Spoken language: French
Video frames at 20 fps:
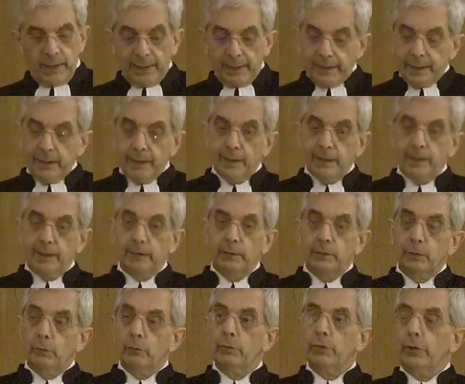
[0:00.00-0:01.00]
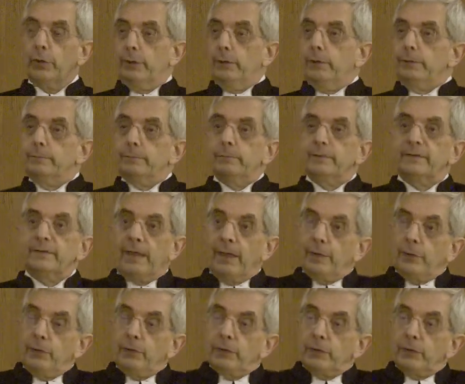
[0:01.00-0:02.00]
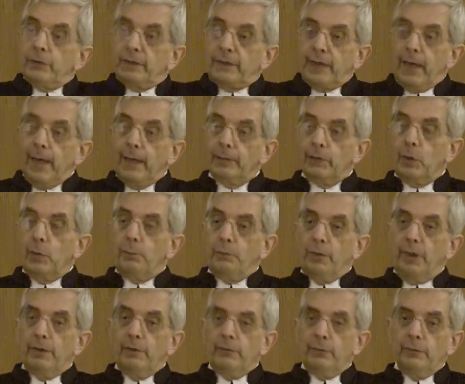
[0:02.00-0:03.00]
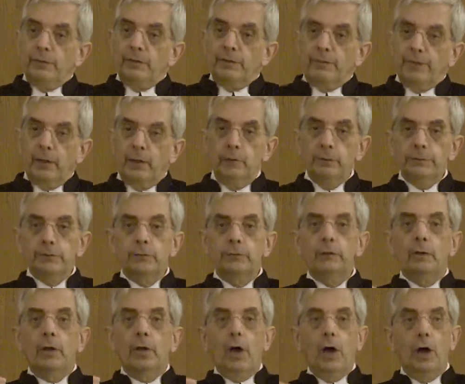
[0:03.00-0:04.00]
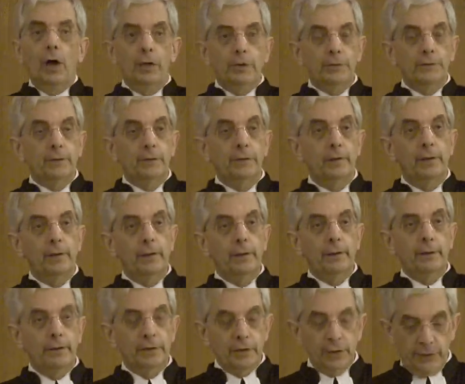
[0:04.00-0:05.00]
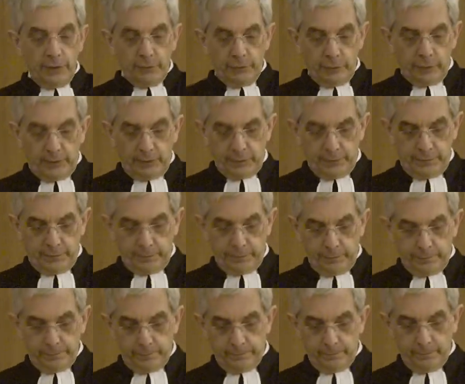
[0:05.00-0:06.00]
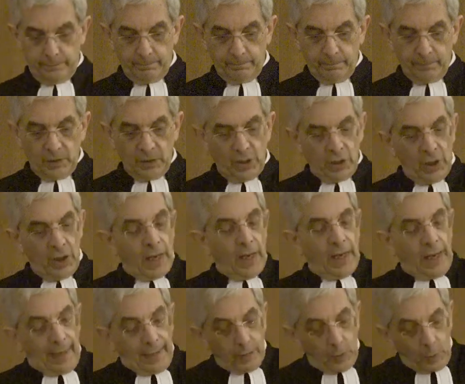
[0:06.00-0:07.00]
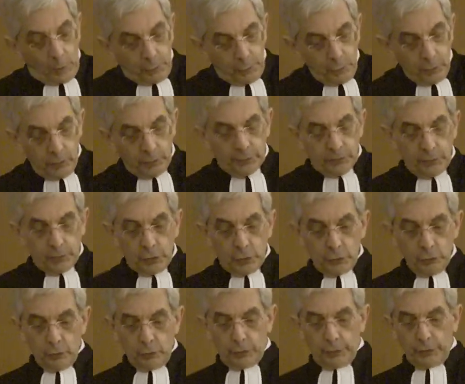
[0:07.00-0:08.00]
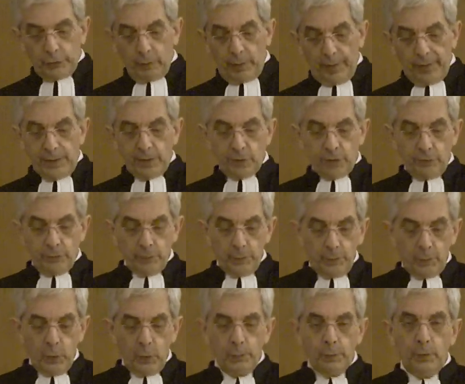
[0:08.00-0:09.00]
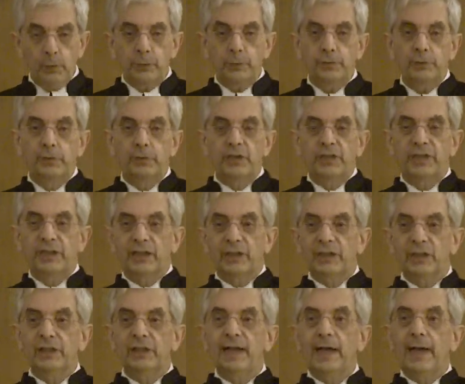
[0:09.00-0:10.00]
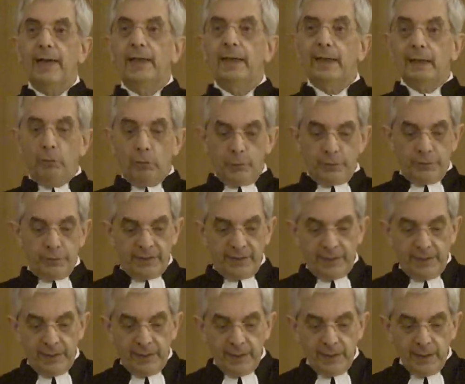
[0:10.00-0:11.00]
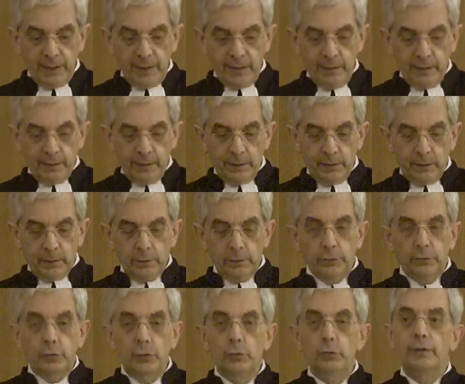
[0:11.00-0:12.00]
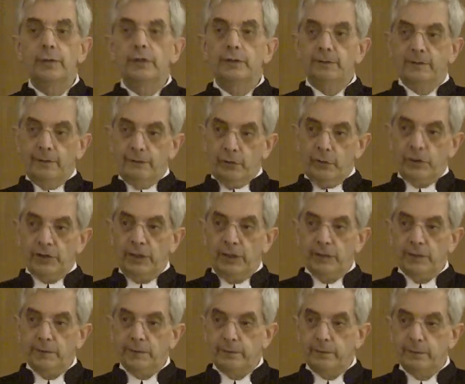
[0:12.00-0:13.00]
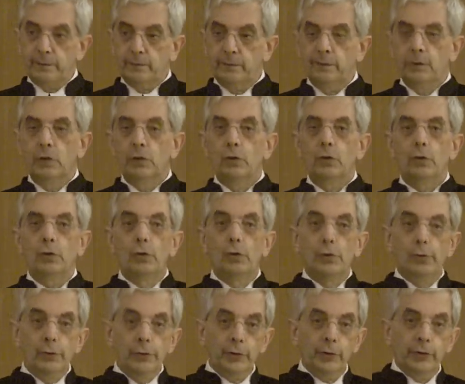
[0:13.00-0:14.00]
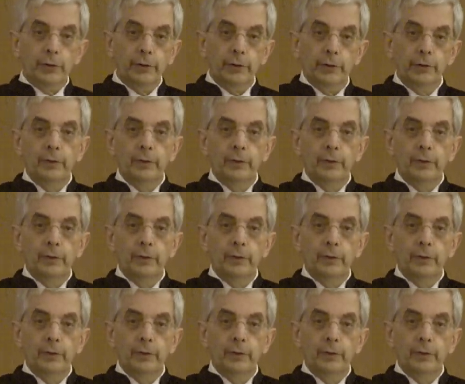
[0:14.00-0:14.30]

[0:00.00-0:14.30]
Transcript: Et donc ça donne quatre points de vue différents sur un seul Jésus-Christ. Alors pour ce jour de Noël, je vous propose de chercher à réconcilier deux des évangélistes, Luc